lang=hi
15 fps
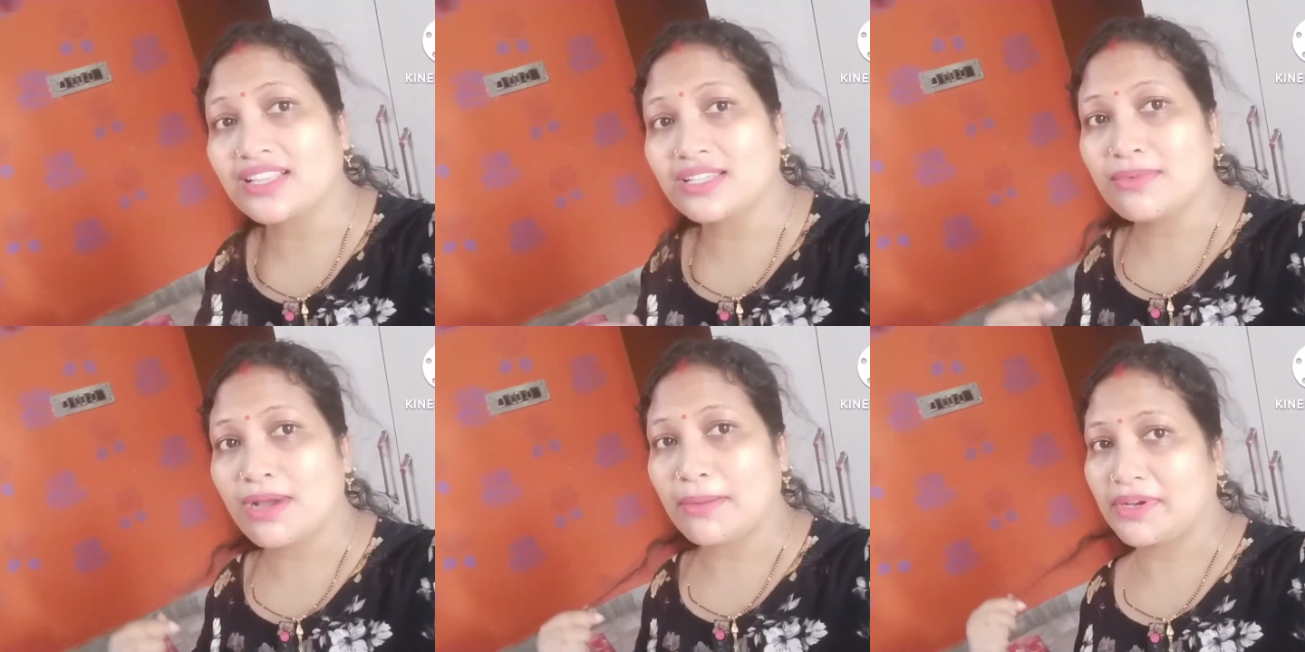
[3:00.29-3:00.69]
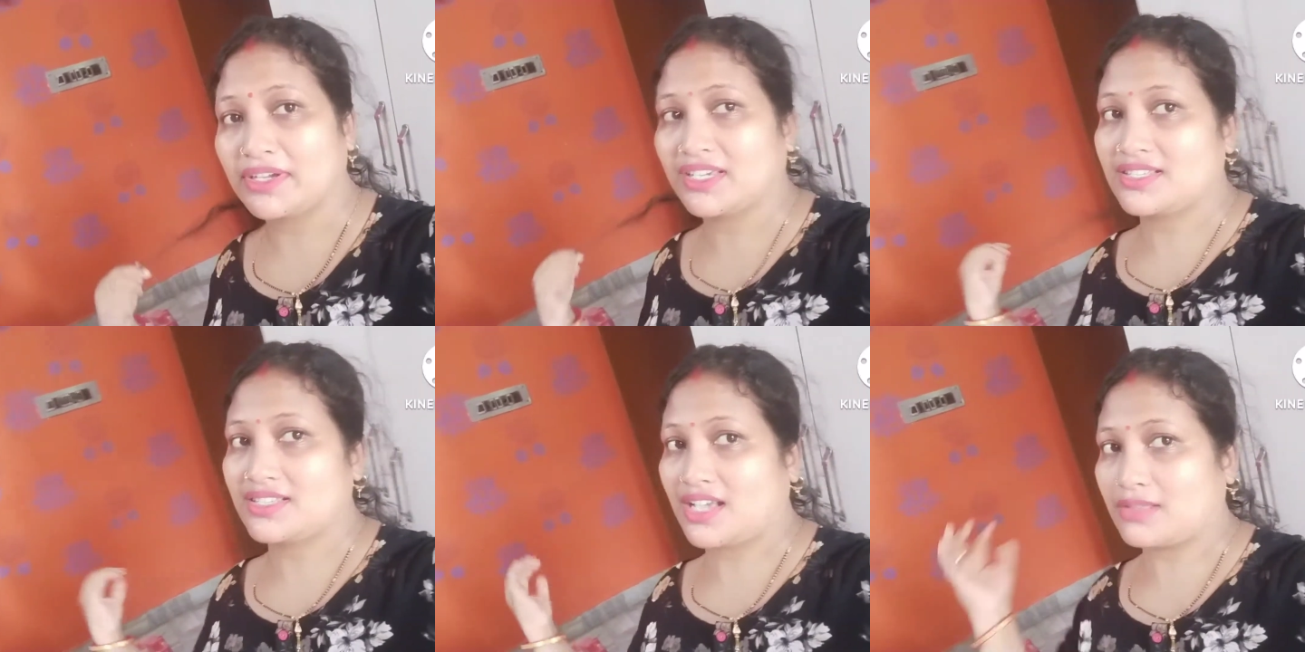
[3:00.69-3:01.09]
बाबा के
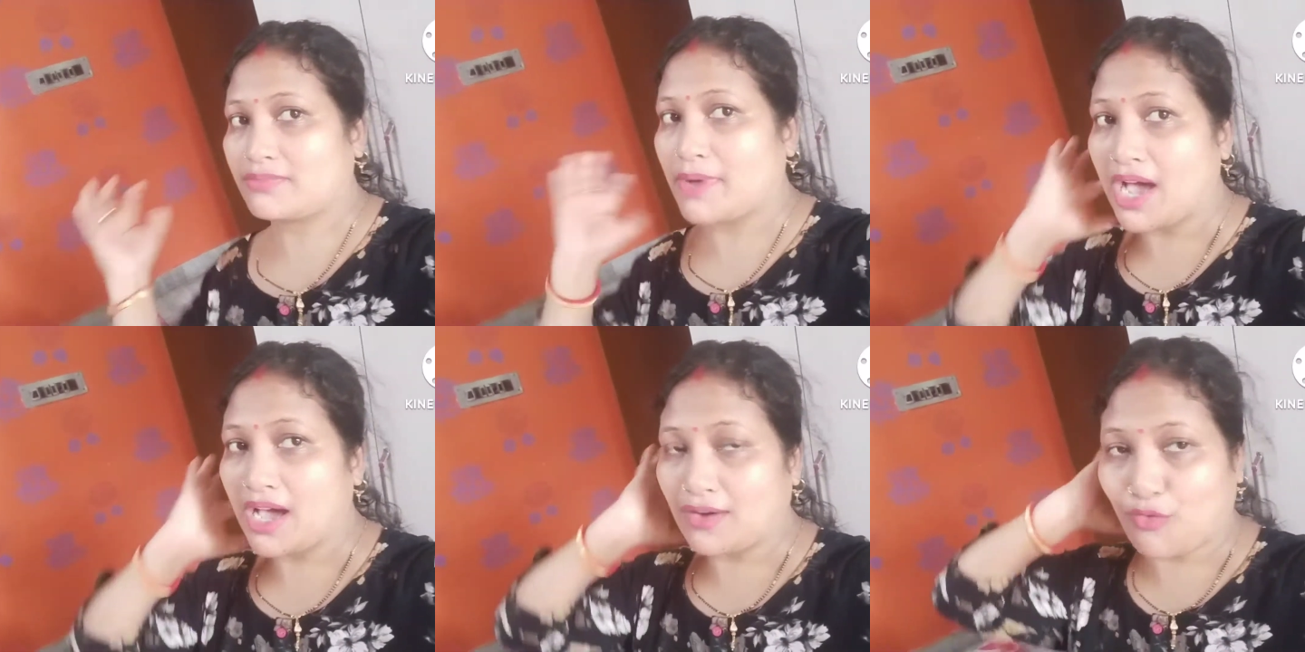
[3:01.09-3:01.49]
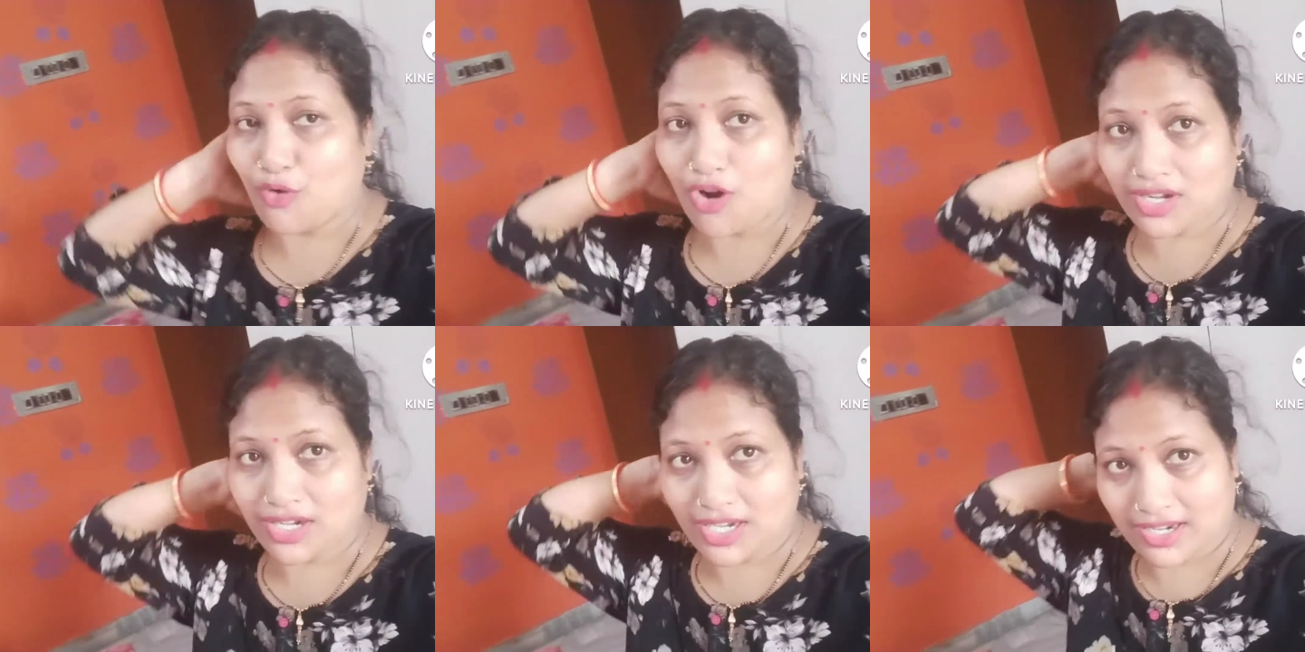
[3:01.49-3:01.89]
साथ बाहर वॉक
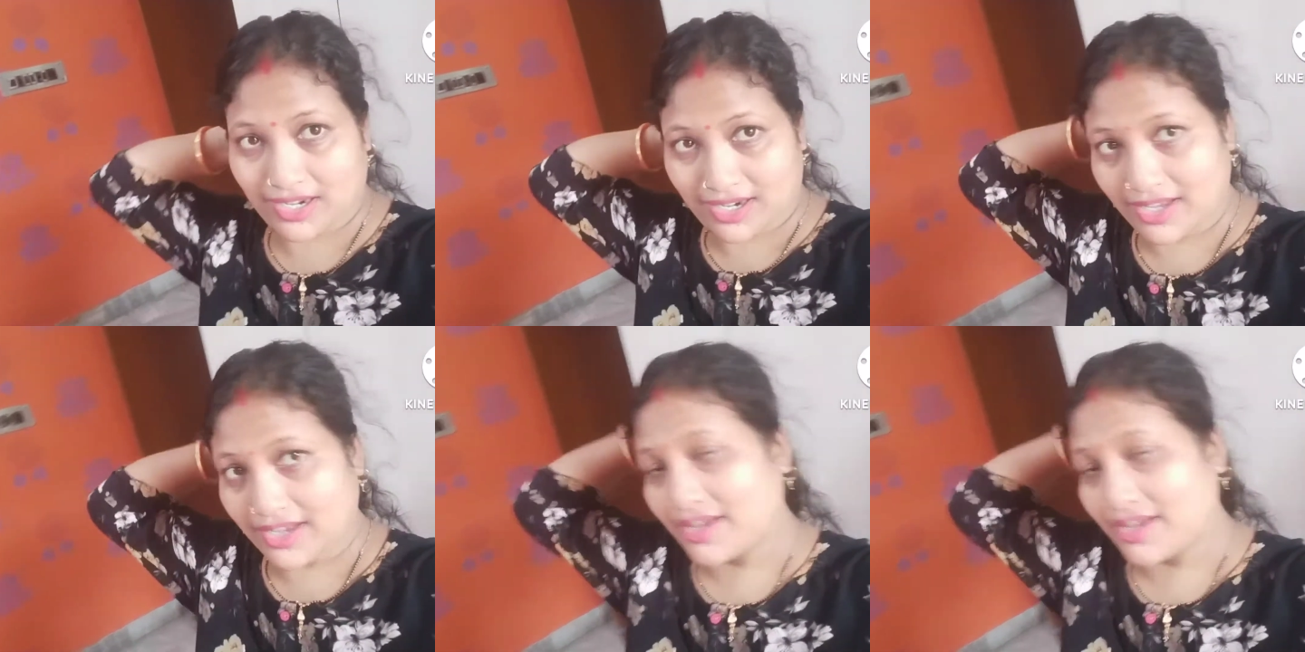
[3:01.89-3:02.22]
करने